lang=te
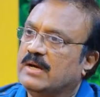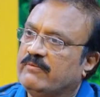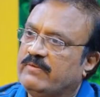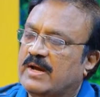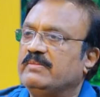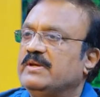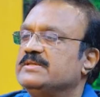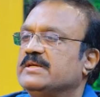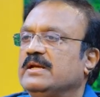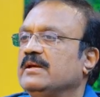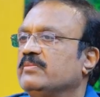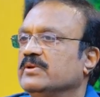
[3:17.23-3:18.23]
నా ఫ్యామిలీ
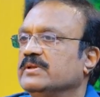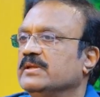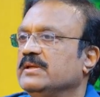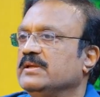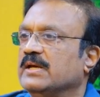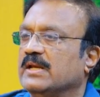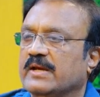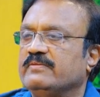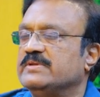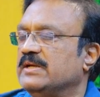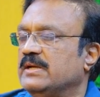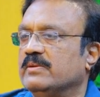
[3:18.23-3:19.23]
సెటిల్ అయిపోతుంది నా
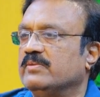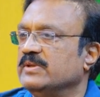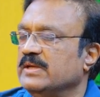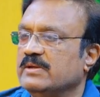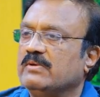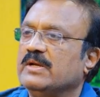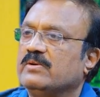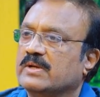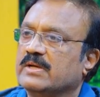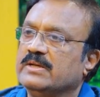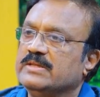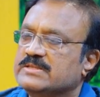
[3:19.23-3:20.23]
లైఫ్ సెటిల్ అయిపోతుంది అని వాళ్ళకి
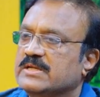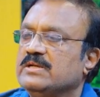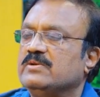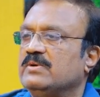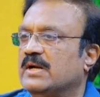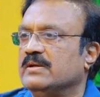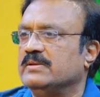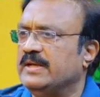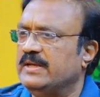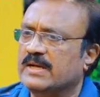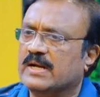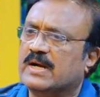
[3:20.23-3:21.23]
ఒక ఇన్సెంటివ్ లాడు
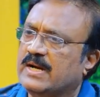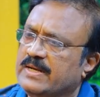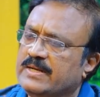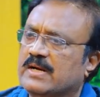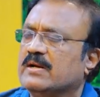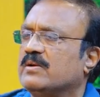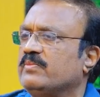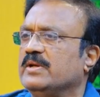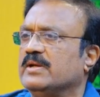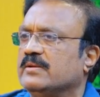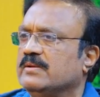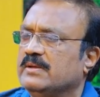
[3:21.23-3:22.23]
ఇండియాకి ఆడినా
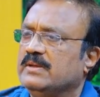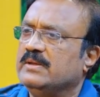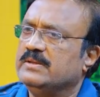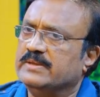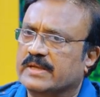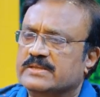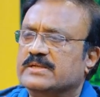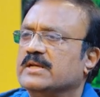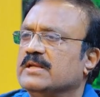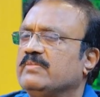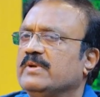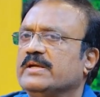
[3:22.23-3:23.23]
ఆడకపోయినా దేర్
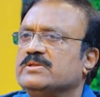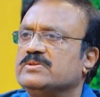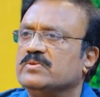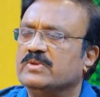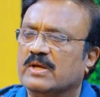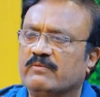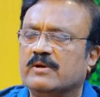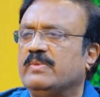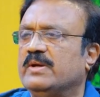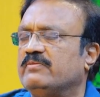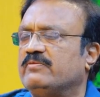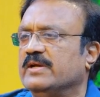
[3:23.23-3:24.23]
సర్టన్ ప్లేయర్స్ హూ నెవర్
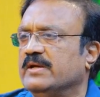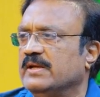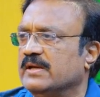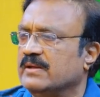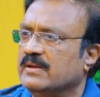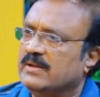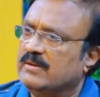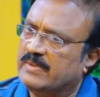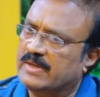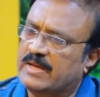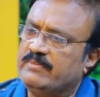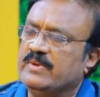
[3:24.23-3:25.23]
ప్లేడ్ ఫర్ ఇండియా
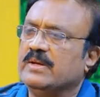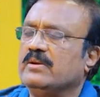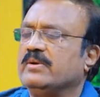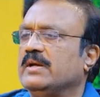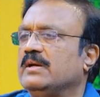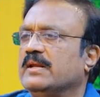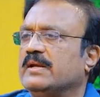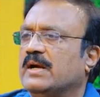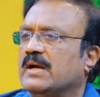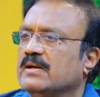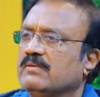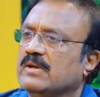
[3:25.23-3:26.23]
బట్ ఐపీఎల్లో
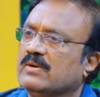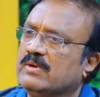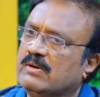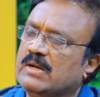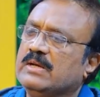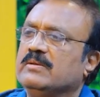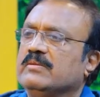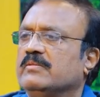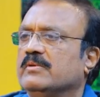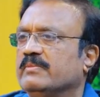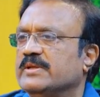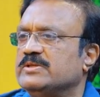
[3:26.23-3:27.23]
రెగ్యులర్గా ఆడడం వల్ల కూడా వాళ్ళు
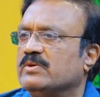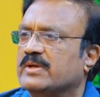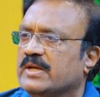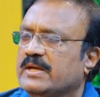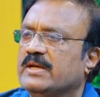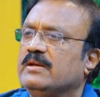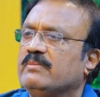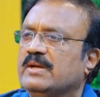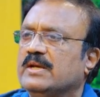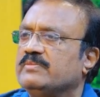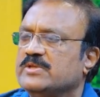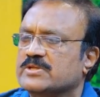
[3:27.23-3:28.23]
మంచి ఒక కెరియర్ని
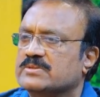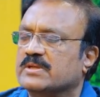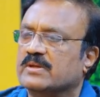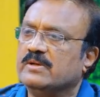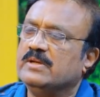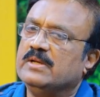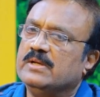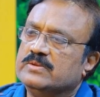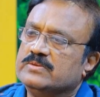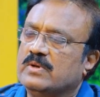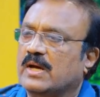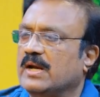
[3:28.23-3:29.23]
బిల్డప్ చేస్తున్నారు
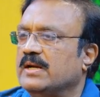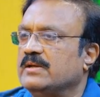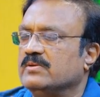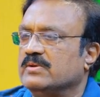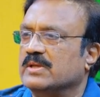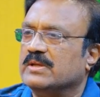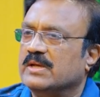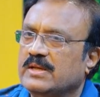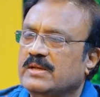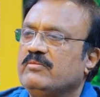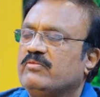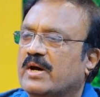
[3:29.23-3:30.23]
సో అలాంటిది ఉంటుంది
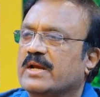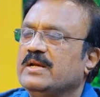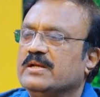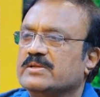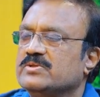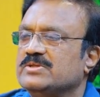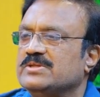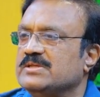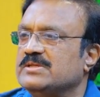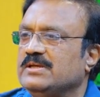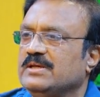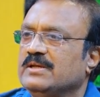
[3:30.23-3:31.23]
కానీ ఫారినర్స్
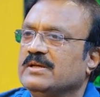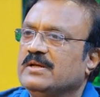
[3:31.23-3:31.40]
వచ్చేసి